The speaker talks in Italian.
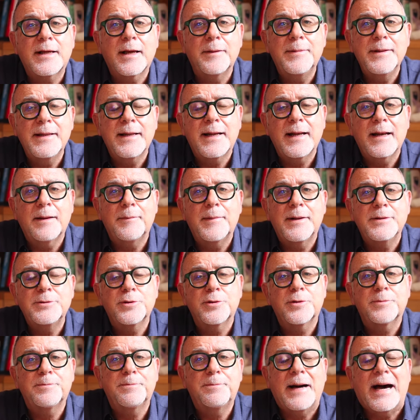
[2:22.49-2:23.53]
capire la
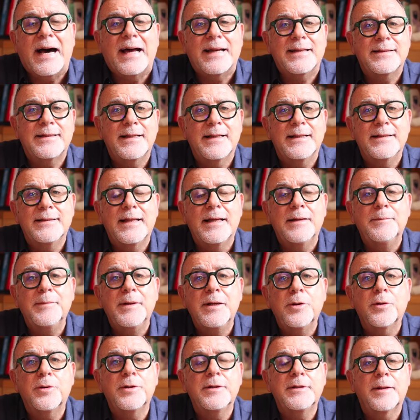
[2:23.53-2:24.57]
maggior parte dei
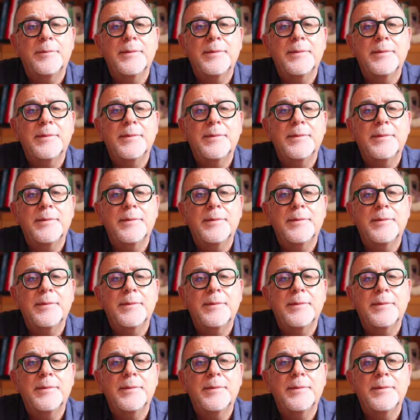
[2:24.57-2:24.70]
milioni di